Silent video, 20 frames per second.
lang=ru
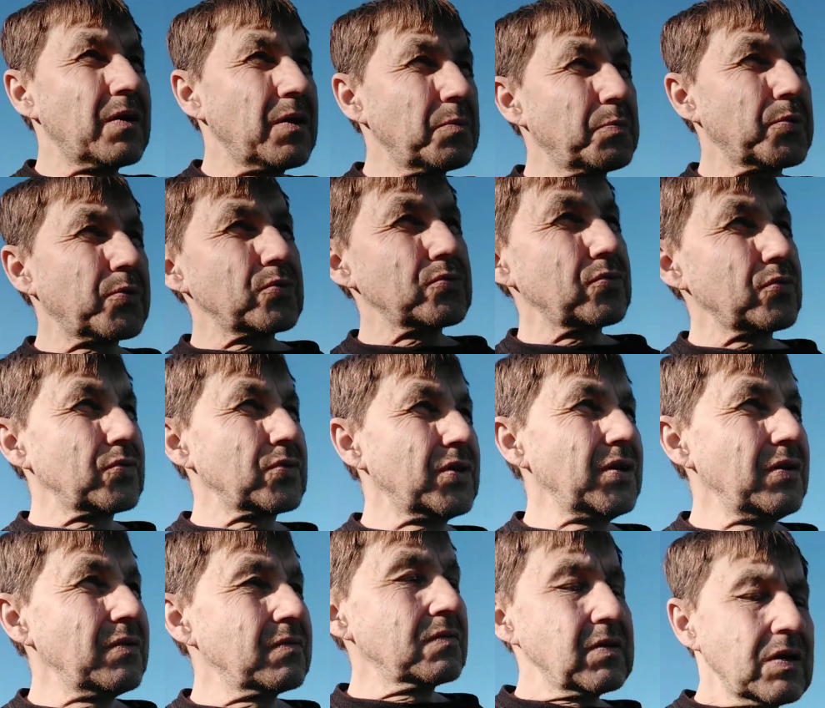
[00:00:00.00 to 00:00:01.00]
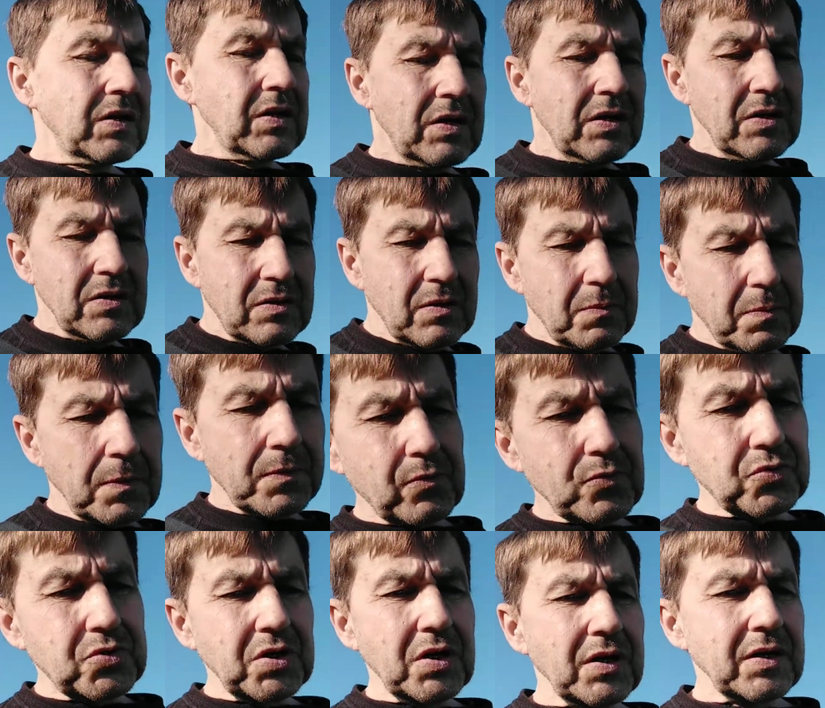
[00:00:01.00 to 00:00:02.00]
репродуктивные, это
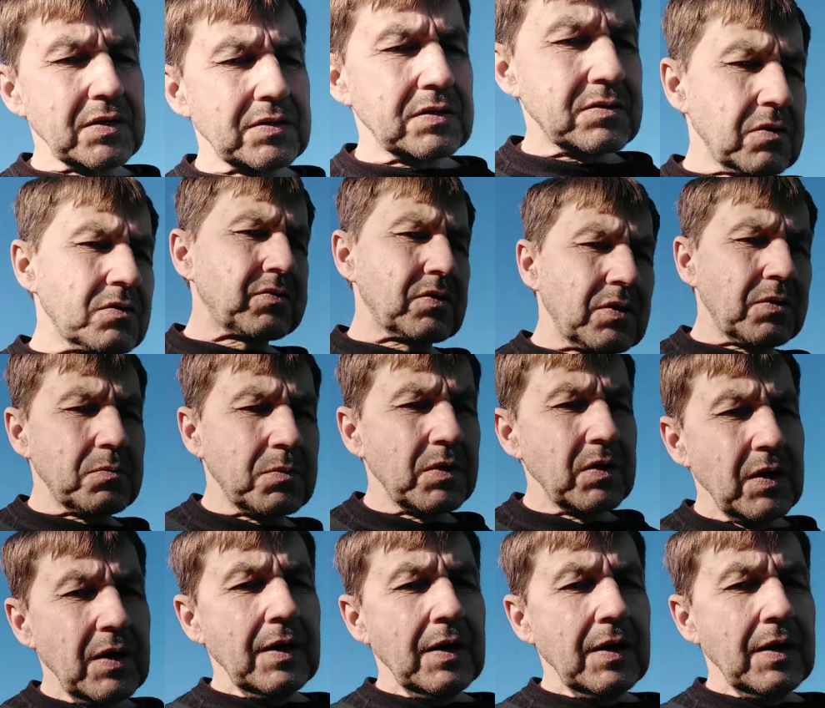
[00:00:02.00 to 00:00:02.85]
получается там